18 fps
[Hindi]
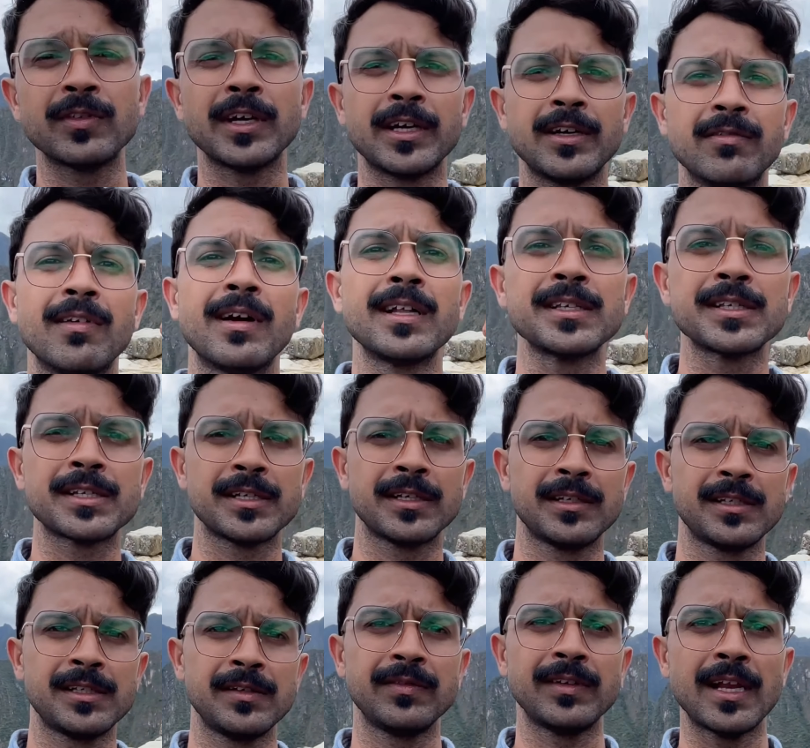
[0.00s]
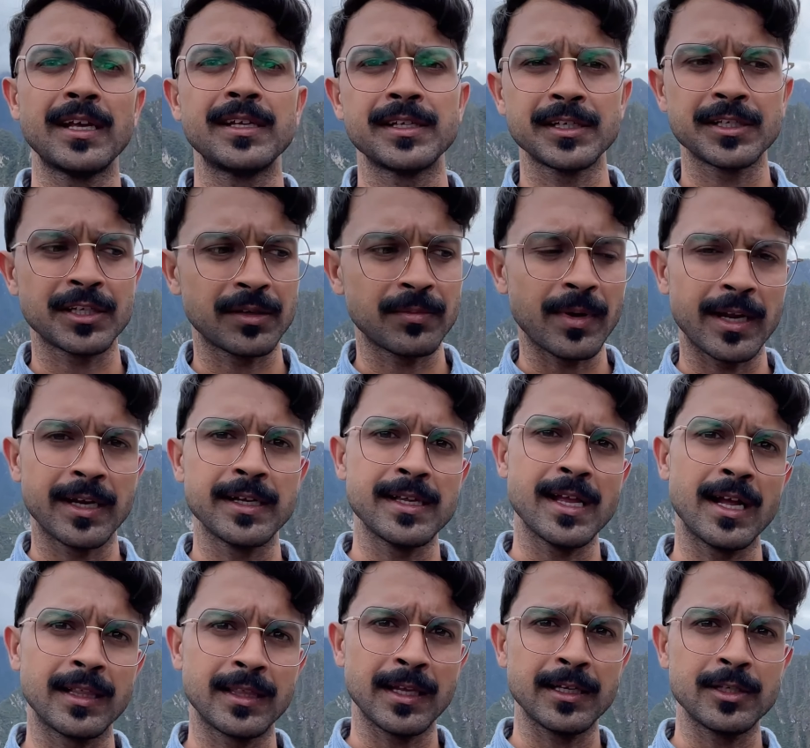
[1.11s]
द एडवांस्ड सिविलाइजेशन माना
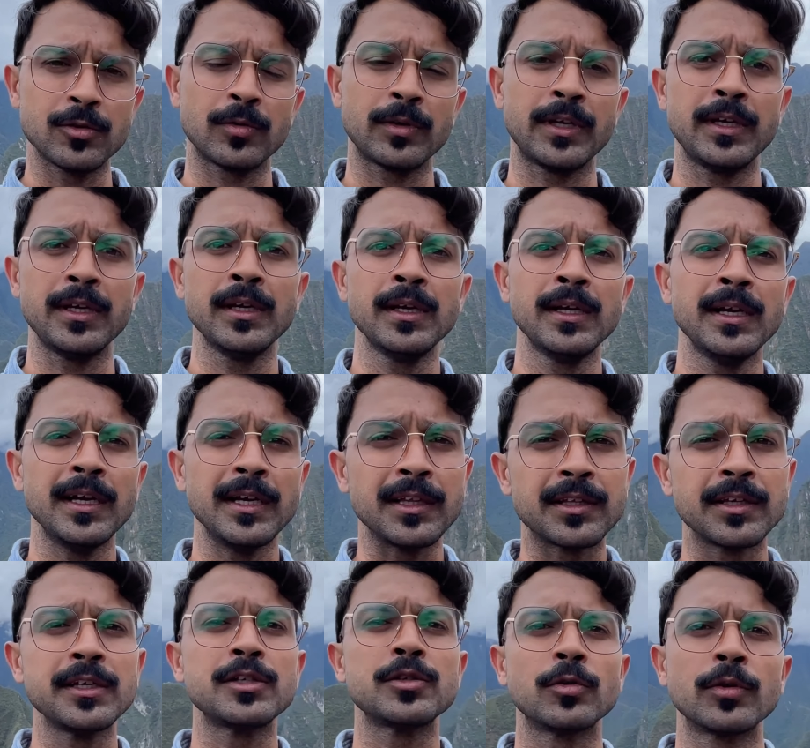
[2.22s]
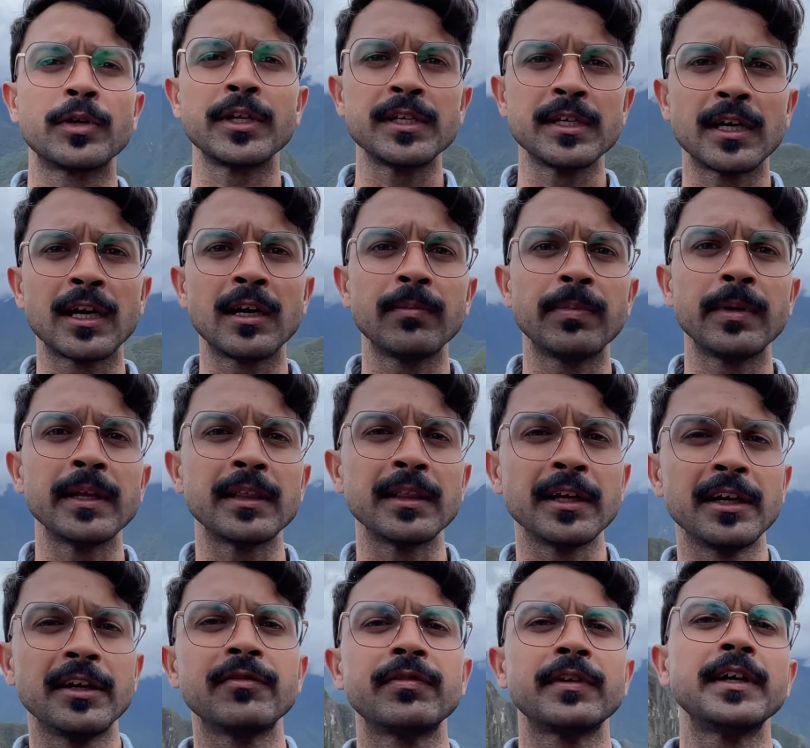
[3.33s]
जाता है जो कि इतनी छोटी जगह पे इतने
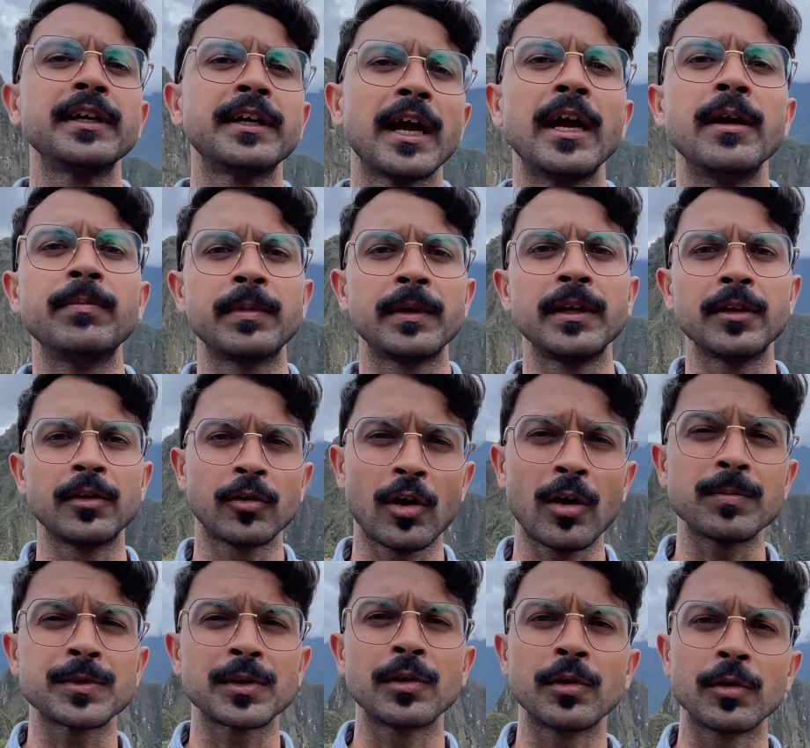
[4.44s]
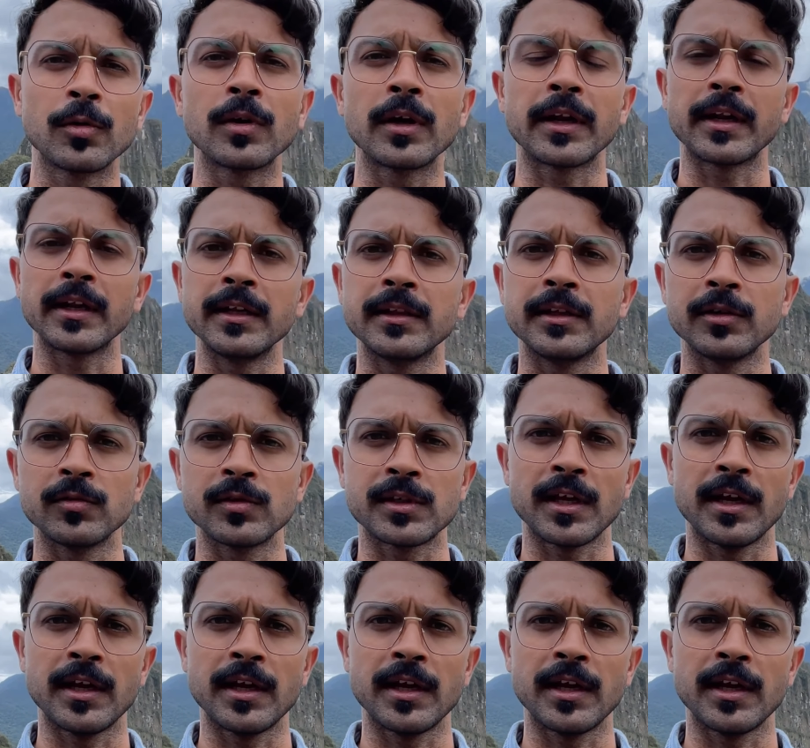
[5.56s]
डिफरेंट टाइप की क्रॉप ग्रो कर रही थी उस